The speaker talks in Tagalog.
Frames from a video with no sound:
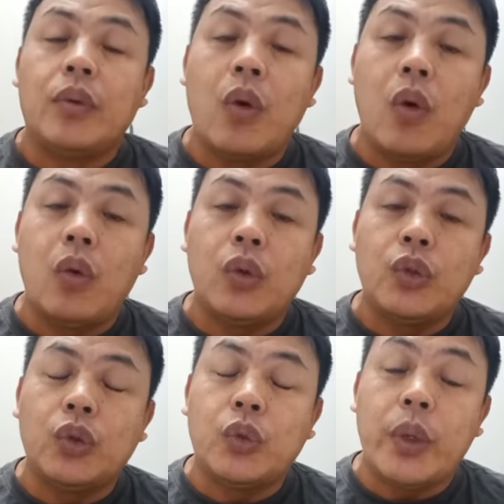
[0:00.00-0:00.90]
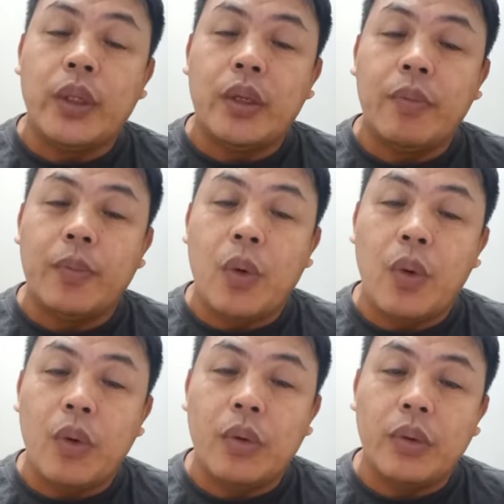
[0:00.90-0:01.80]
August 29
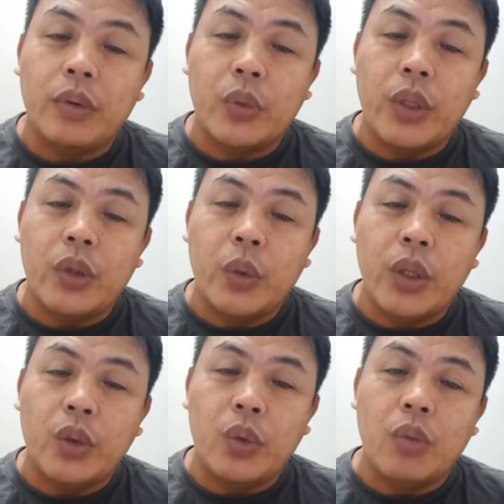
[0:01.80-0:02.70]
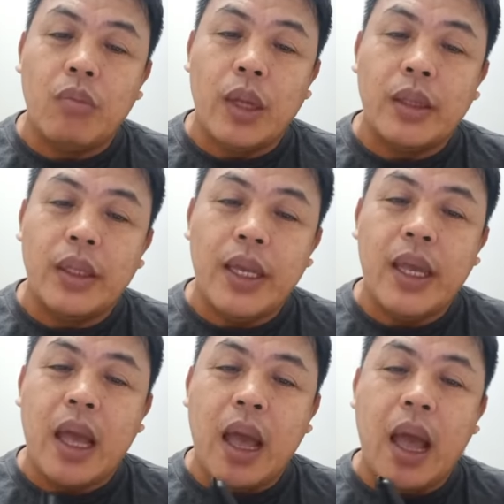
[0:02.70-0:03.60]
po, 2022, Monday,
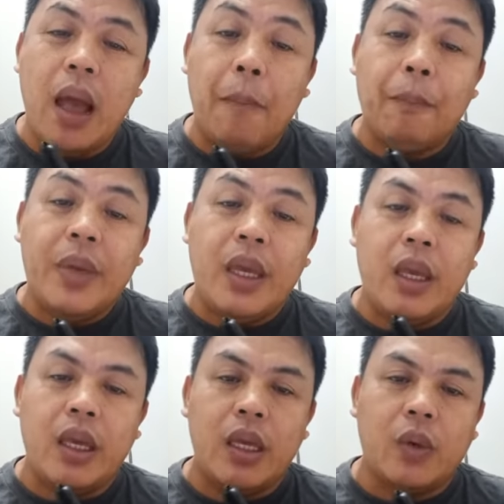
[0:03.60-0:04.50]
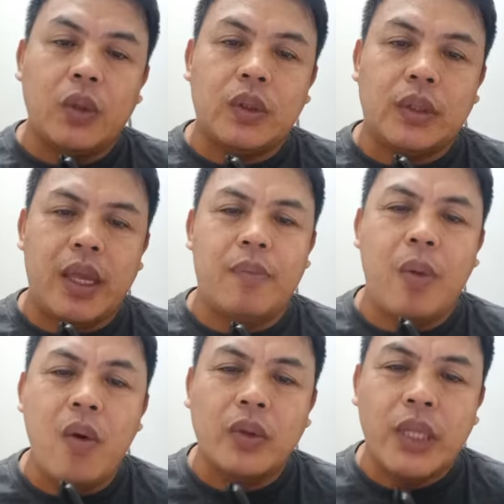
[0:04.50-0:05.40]
Happy Heroes Day
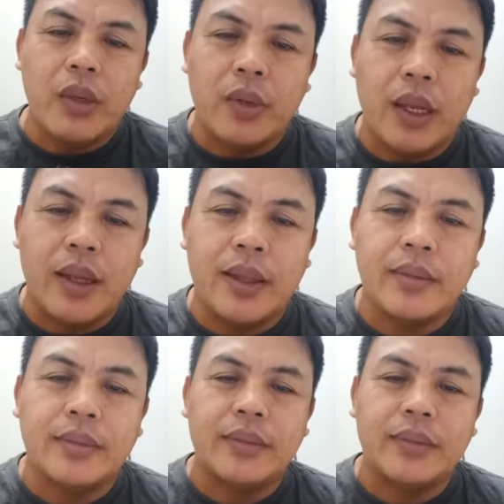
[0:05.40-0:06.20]
po sa inyong lahat.